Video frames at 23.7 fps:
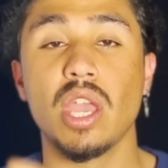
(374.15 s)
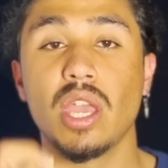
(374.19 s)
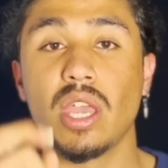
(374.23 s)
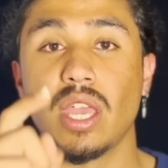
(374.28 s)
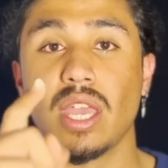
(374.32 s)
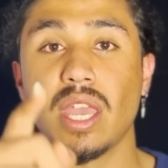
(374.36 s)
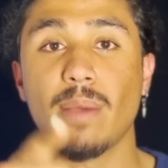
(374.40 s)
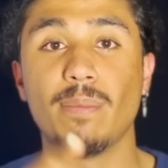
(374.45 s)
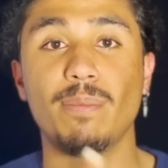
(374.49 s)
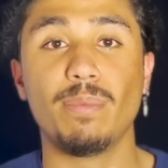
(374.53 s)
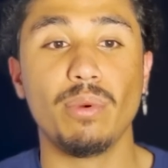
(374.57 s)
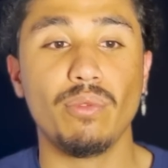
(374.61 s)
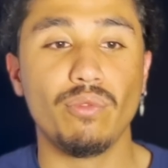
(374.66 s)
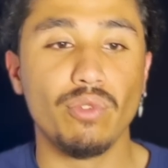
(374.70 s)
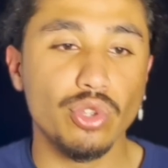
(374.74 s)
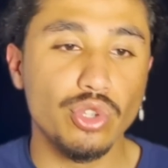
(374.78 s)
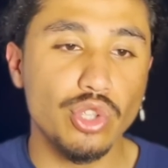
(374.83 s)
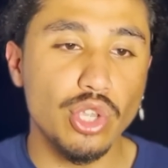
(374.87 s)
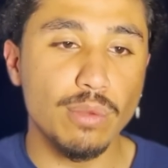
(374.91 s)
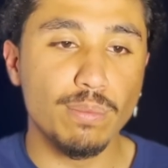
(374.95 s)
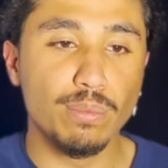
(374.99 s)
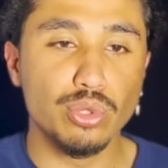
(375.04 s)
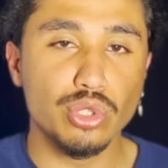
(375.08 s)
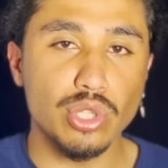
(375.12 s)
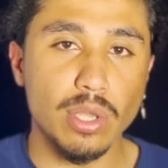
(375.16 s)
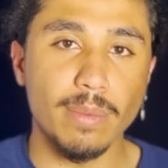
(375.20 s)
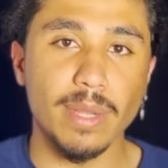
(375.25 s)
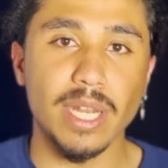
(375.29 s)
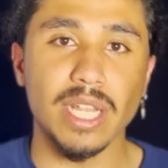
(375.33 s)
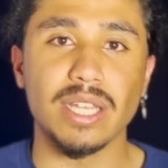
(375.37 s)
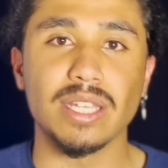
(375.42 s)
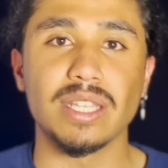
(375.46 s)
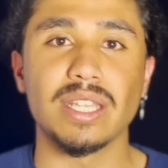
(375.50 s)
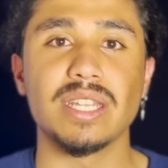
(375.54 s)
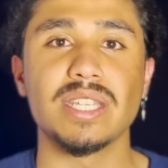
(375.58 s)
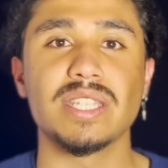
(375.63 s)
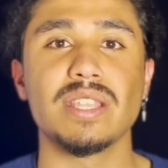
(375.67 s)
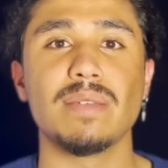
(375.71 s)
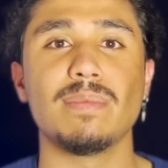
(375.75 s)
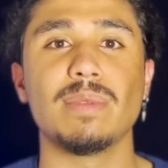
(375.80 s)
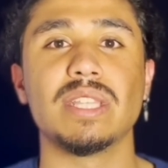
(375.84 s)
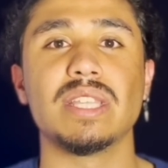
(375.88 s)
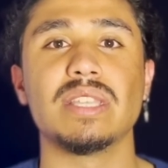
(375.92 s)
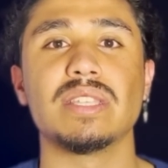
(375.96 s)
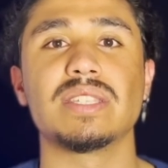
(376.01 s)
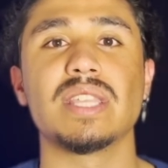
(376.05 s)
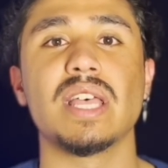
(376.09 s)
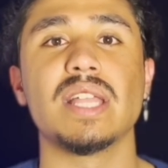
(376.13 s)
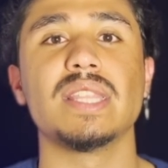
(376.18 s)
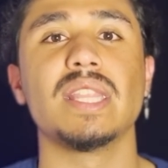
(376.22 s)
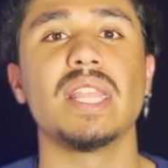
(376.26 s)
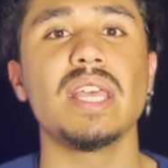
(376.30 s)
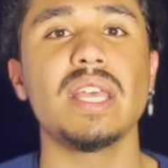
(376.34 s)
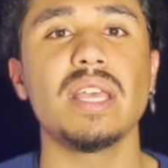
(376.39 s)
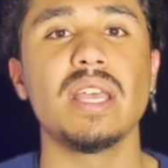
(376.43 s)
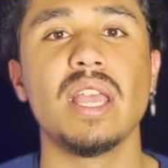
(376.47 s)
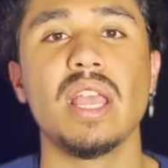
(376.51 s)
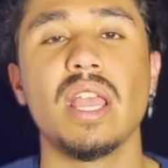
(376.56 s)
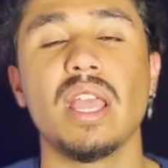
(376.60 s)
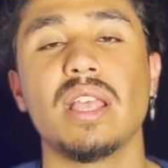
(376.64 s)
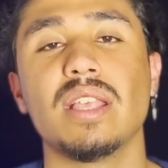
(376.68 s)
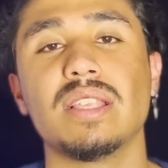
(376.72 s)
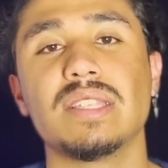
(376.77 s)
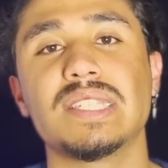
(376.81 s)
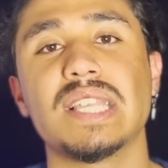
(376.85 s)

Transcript: Eğer bu videoyu bu zamana kadar izlemediysen de e,